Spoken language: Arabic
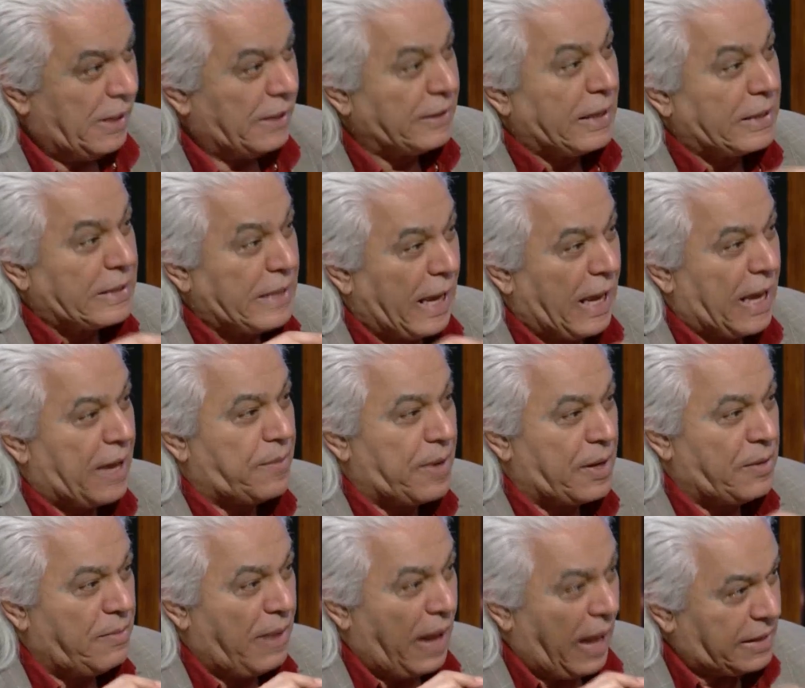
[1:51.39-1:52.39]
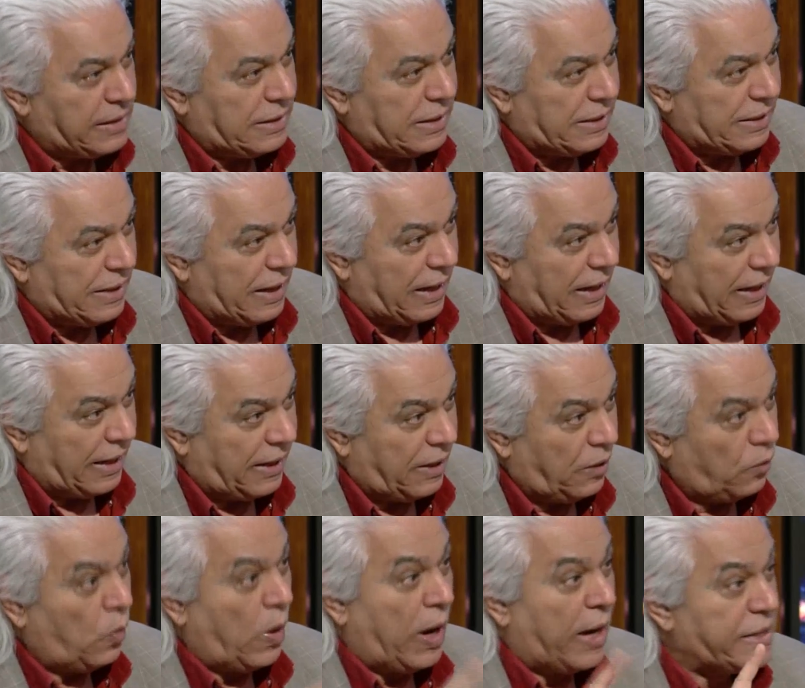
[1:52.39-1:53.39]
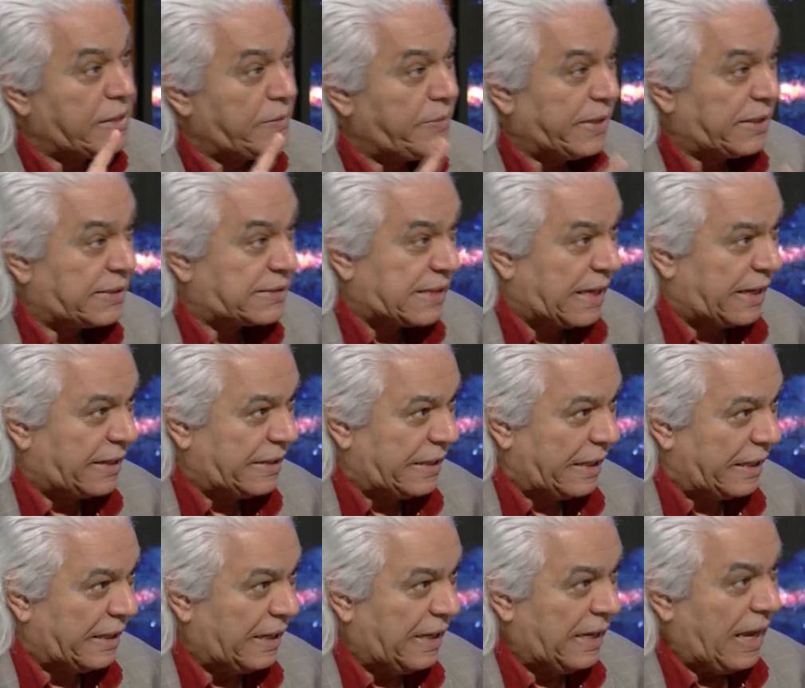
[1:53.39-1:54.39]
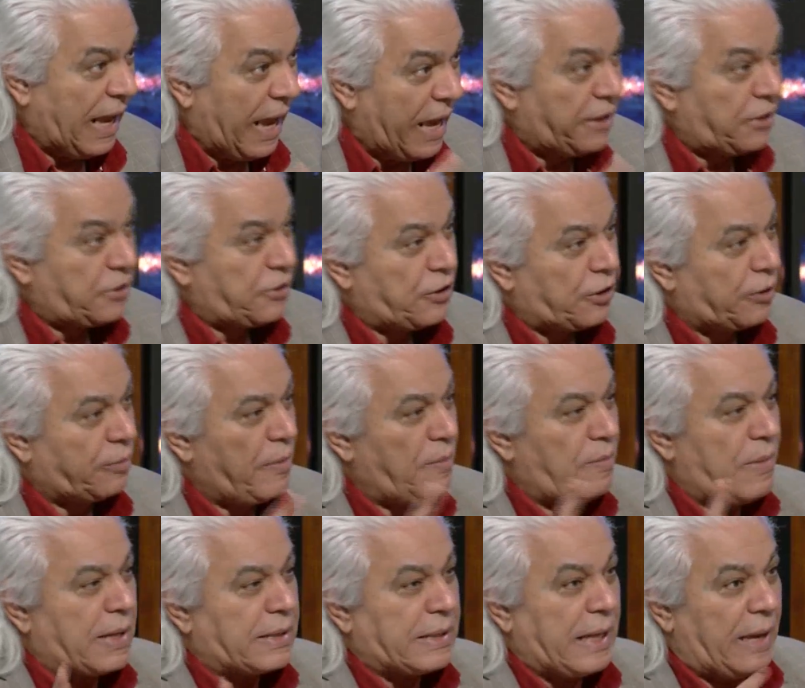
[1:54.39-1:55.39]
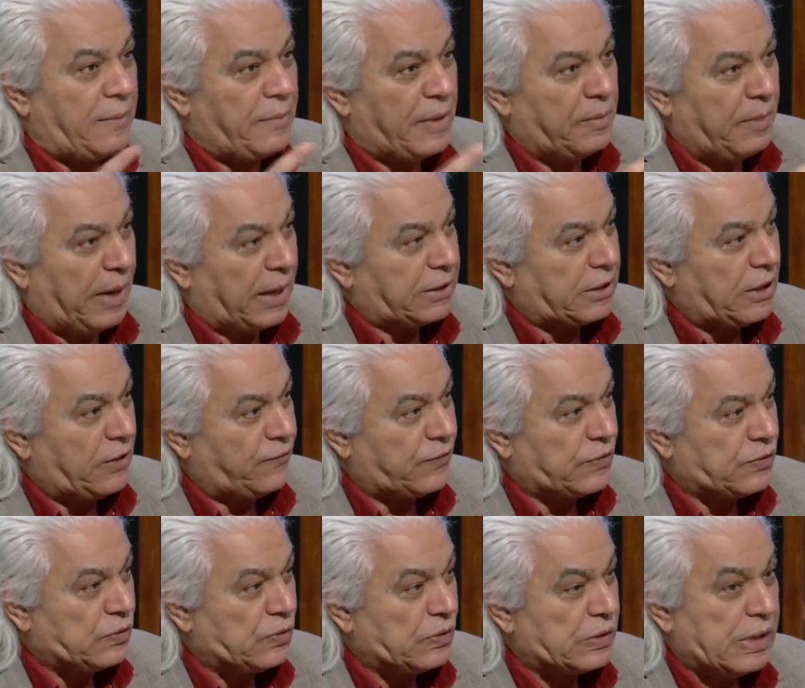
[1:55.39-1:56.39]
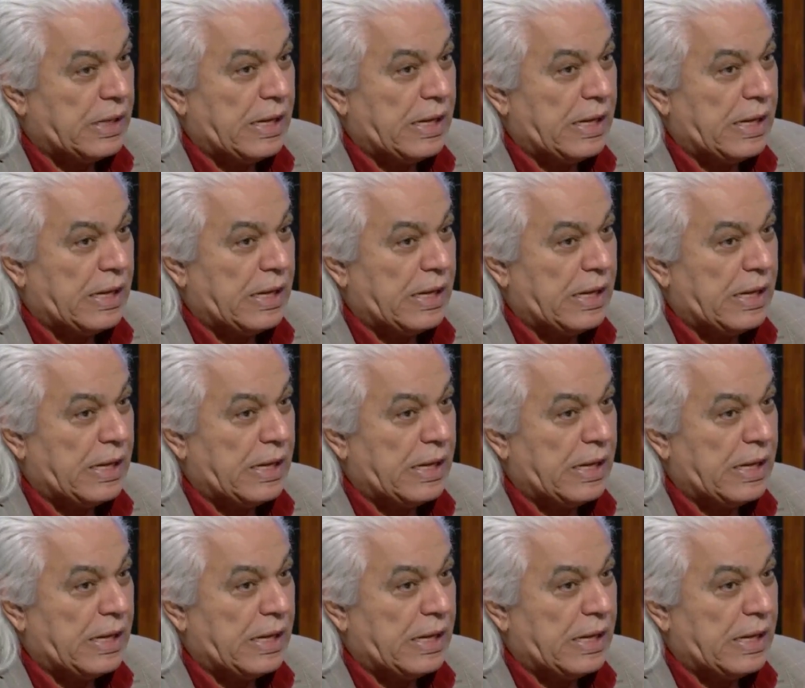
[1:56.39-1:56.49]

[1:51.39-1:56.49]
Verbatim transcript: تتعامل مع الإذاعة وهذه بإحصائية أكثر مما تعامل مع التلفزيون